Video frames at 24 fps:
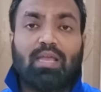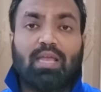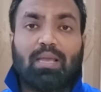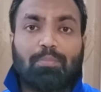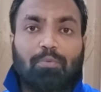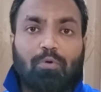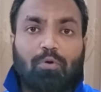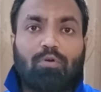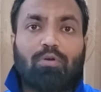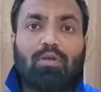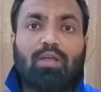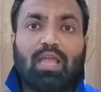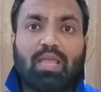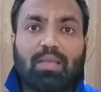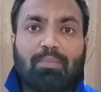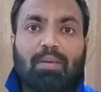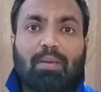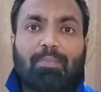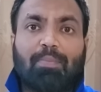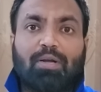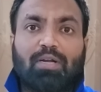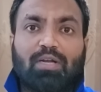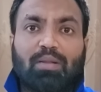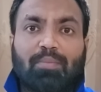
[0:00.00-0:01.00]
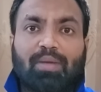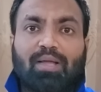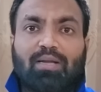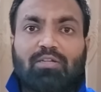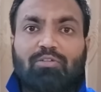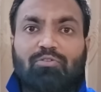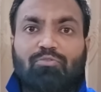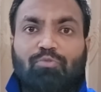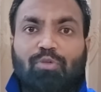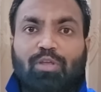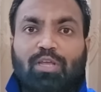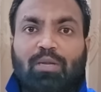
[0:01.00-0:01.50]
এবং এই ব্যাপারটা
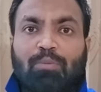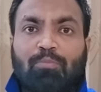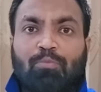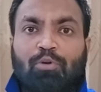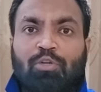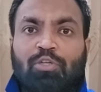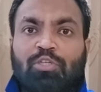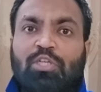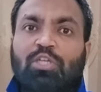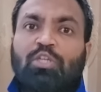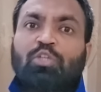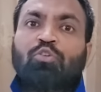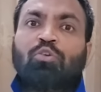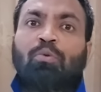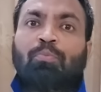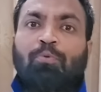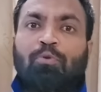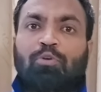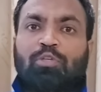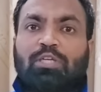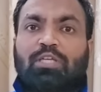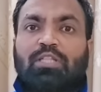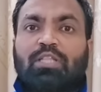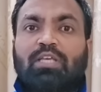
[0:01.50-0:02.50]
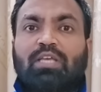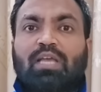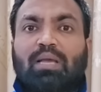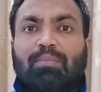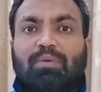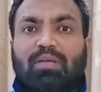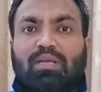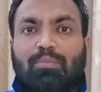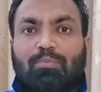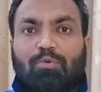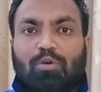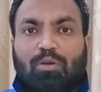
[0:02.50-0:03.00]
বাংলাদেশ ক্রিকেট বোর্ডের শীর্ষ পর্যায়ে থেকে
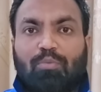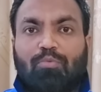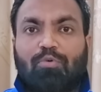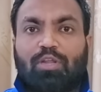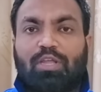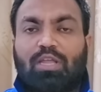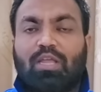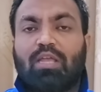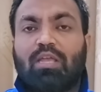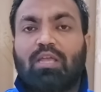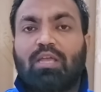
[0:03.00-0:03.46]
আমাকে মোটামুটি